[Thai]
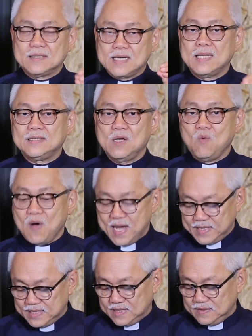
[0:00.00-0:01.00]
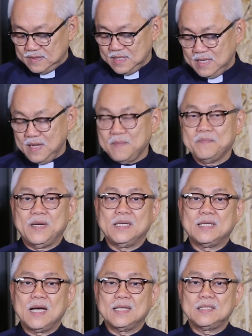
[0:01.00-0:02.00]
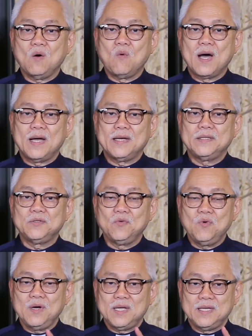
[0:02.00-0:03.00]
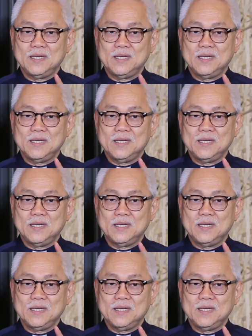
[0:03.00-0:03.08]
การถวายนั้นเป็นการถวายด้วย